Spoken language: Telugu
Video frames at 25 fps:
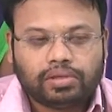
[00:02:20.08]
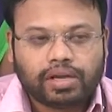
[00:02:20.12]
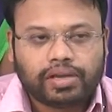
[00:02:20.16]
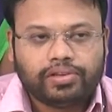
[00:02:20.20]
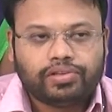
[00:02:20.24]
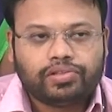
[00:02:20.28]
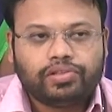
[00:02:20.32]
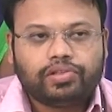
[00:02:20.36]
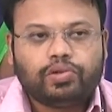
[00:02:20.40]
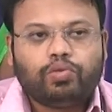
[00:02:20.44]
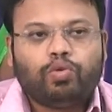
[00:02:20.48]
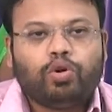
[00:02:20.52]

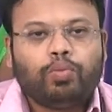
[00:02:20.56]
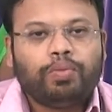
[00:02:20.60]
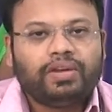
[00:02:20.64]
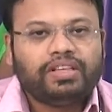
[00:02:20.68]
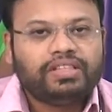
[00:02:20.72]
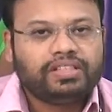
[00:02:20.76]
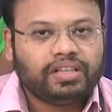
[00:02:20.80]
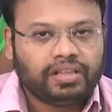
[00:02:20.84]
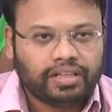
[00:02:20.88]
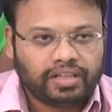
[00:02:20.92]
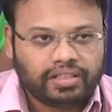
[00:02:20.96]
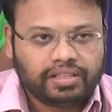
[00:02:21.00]
ఐసీయూ
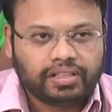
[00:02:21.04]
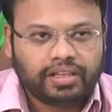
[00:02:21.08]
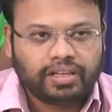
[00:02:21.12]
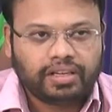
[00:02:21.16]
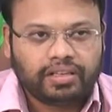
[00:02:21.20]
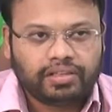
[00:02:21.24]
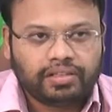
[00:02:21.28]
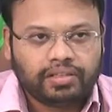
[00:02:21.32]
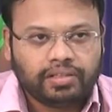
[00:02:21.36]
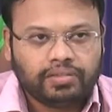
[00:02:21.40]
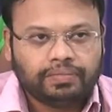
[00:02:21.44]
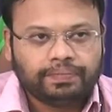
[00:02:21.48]
ఓపెన్ చేయడం
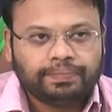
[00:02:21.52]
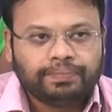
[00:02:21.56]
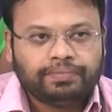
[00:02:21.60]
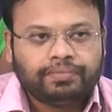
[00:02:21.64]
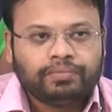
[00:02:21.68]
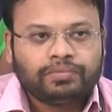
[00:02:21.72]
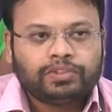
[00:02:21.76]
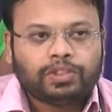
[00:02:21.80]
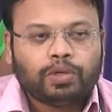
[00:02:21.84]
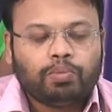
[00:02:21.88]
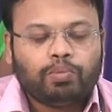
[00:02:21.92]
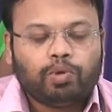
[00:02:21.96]
జరిగింది
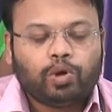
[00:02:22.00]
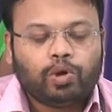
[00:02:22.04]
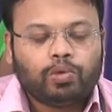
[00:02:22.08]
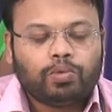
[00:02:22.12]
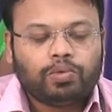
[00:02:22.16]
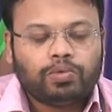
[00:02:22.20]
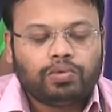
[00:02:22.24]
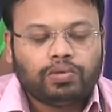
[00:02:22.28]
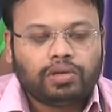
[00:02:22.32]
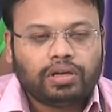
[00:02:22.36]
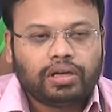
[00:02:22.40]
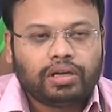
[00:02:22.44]

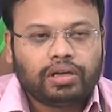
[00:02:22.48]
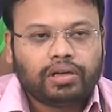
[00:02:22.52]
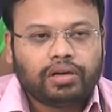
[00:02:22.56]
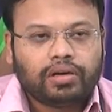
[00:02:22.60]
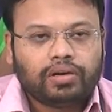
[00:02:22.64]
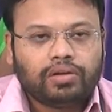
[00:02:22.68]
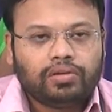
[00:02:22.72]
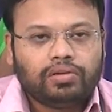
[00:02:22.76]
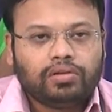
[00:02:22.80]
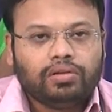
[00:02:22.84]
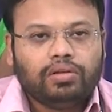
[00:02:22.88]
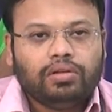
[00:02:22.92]
మహబూబ్
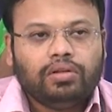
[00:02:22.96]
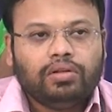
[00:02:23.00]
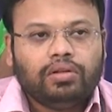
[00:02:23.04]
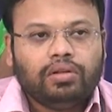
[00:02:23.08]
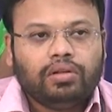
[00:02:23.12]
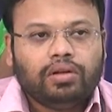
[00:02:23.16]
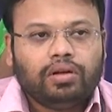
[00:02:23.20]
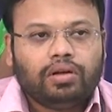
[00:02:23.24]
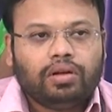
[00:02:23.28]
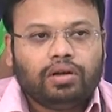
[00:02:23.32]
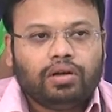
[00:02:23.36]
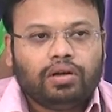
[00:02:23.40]
నగర్లో
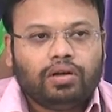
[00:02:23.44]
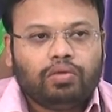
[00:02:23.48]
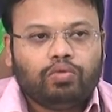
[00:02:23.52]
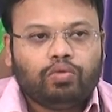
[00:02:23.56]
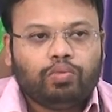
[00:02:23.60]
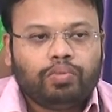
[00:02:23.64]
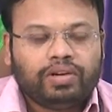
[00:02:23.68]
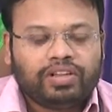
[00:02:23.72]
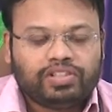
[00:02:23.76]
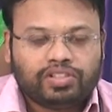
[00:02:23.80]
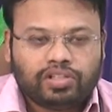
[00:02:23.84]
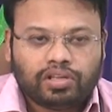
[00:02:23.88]

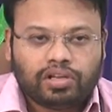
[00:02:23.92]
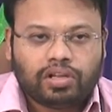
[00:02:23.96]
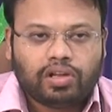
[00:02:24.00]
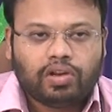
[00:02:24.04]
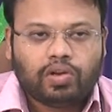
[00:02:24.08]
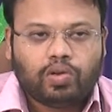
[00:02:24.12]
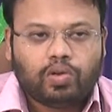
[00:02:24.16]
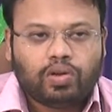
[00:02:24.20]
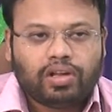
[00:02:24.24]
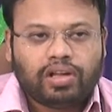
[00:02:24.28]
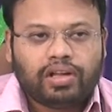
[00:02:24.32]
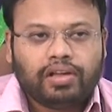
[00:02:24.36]
ఉమ్మడి
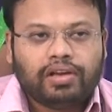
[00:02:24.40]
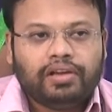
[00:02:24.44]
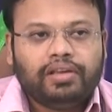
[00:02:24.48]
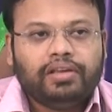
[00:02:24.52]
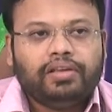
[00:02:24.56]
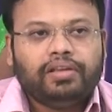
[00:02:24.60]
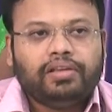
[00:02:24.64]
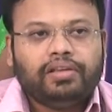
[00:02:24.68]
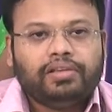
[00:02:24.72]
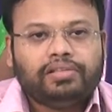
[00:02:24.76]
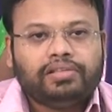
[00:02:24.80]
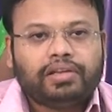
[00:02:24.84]
జిల్లాలో కానీ
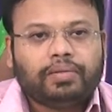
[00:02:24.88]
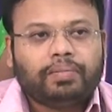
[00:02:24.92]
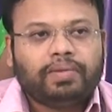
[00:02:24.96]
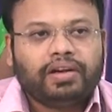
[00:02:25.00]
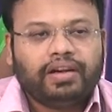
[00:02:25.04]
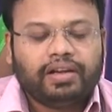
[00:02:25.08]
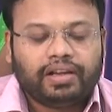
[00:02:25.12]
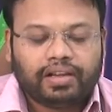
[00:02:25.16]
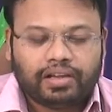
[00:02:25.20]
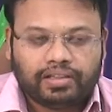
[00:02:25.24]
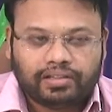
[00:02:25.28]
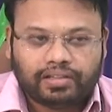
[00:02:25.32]

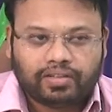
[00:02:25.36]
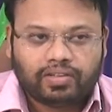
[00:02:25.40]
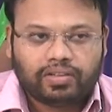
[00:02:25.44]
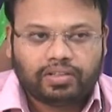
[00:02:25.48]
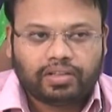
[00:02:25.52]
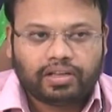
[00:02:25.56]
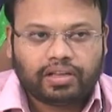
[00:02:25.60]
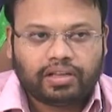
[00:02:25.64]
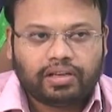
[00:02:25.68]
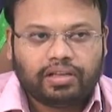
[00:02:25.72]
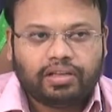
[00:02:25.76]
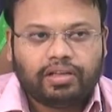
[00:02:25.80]
సపరేట్ అయిన
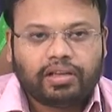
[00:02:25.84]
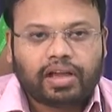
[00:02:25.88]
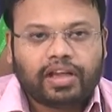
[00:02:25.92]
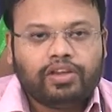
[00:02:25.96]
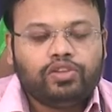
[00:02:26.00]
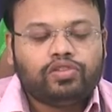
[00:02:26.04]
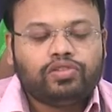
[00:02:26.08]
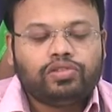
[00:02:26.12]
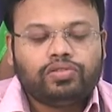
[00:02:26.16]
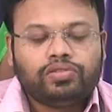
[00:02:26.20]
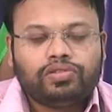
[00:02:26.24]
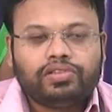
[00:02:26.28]
తర్వాత కానీ
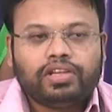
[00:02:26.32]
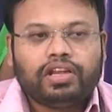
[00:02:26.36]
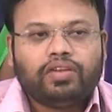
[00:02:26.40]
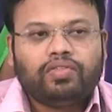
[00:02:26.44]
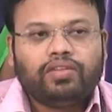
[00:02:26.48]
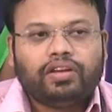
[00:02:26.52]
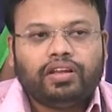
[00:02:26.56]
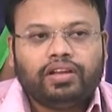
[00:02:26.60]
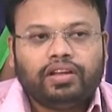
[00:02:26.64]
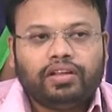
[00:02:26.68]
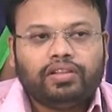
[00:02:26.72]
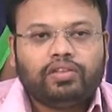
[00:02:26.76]
ఐసీయూ
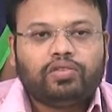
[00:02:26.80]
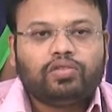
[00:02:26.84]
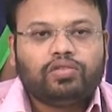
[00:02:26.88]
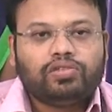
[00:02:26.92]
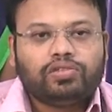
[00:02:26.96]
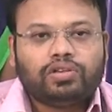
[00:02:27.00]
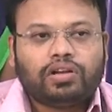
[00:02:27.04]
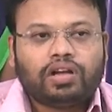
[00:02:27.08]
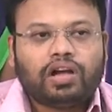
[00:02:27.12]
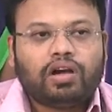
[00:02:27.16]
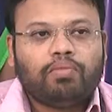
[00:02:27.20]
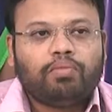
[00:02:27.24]
సేవలు అనేది
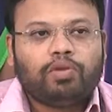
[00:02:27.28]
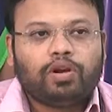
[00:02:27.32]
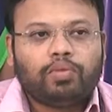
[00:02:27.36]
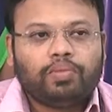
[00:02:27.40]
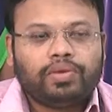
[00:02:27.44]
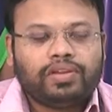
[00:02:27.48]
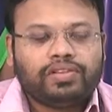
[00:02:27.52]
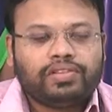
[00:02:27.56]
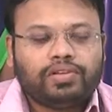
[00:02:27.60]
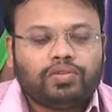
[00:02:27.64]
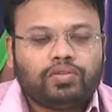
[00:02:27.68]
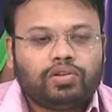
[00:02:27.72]
కొంచెం
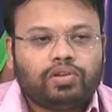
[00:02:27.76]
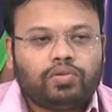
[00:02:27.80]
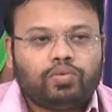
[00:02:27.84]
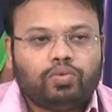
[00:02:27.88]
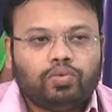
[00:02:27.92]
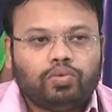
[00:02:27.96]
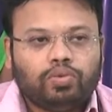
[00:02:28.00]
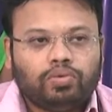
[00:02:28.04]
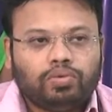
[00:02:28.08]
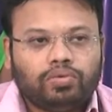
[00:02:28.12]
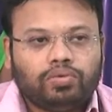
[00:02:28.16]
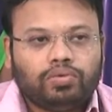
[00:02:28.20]
కాంప్రమైజ్ అవ్వటం
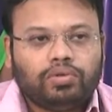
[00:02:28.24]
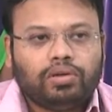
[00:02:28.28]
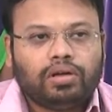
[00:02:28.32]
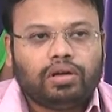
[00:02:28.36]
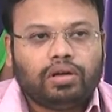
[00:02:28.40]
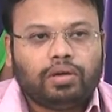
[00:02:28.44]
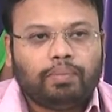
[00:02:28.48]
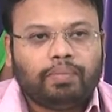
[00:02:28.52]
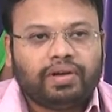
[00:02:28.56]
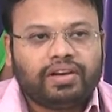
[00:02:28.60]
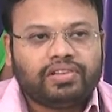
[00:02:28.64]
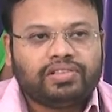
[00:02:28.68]

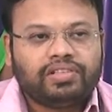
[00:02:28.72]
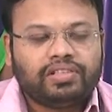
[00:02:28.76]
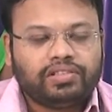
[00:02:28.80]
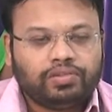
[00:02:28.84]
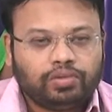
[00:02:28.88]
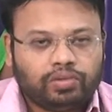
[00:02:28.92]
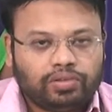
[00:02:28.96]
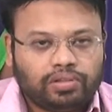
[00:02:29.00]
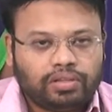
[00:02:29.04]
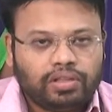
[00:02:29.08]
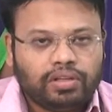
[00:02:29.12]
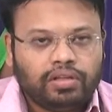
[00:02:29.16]

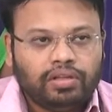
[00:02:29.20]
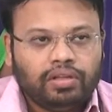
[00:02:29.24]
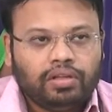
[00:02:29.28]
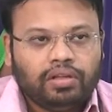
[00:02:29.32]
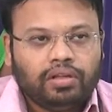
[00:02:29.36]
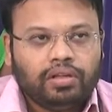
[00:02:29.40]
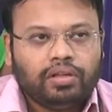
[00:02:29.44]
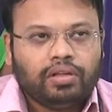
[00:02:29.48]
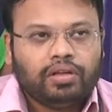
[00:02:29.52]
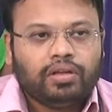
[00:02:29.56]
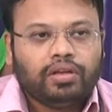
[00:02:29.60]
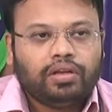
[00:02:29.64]
పరిస్థితి ఉంది
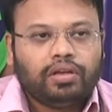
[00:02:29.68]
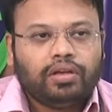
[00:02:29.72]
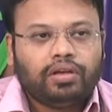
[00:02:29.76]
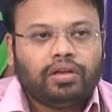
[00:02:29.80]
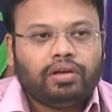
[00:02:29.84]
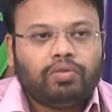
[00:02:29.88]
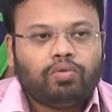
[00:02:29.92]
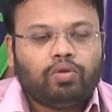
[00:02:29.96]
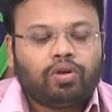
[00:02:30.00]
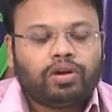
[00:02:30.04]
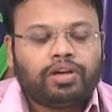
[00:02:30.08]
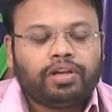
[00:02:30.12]

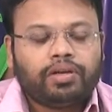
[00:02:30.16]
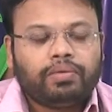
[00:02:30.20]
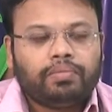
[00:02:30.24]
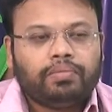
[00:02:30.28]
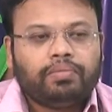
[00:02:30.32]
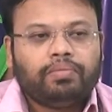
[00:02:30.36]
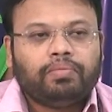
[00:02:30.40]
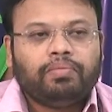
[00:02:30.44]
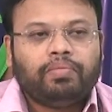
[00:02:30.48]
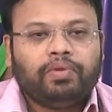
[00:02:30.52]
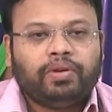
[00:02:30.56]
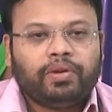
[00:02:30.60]
ఒకటి
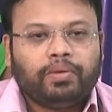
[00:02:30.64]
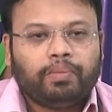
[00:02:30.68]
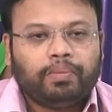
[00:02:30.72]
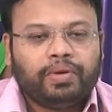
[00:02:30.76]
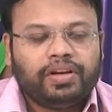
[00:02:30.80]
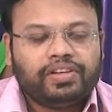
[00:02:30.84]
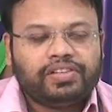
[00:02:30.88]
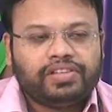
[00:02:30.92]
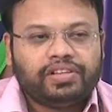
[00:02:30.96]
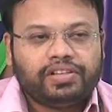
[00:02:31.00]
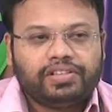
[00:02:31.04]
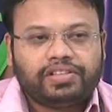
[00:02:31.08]

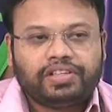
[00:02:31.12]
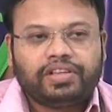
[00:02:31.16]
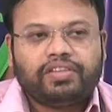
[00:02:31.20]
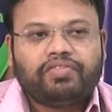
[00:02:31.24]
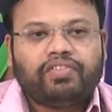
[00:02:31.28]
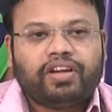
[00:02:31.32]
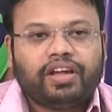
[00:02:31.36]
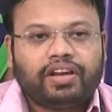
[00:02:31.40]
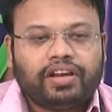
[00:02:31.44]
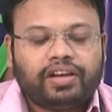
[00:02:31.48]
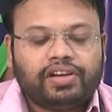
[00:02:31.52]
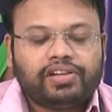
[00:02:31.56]
పేషెంట్స్కి
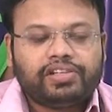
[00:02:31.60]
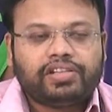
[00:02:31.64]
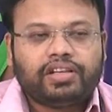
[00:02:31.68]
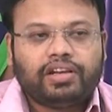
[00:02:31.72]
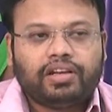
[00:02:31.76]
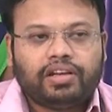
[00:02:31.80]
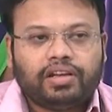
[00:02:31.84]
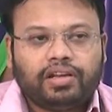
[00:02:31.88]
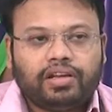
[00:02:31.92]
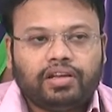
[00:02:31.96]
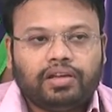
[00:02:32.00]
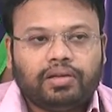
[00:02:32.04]

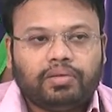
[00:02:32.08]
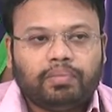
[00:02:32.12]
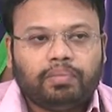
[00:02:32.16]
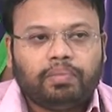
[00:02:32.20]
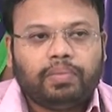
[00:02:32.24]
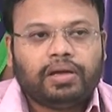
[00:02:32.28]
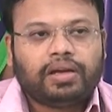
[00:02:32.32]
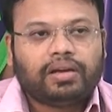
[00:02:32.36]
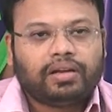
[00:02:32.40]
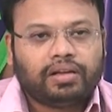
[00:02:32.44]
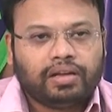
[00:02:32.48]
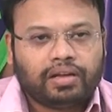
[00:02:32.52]
ఫైనాన్షియల్గా
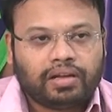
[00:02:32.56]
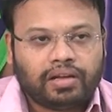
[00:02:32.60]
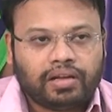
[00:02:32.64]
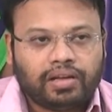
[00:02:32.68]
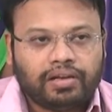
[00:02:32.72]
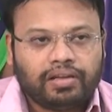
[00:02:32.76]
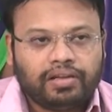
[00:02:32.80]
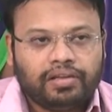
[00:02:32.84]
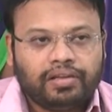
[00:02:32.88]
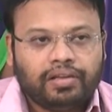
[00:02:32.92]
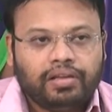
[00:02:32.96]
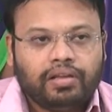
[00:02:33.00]
పరంగా
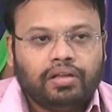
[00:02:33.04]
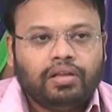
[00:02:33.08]
కానీ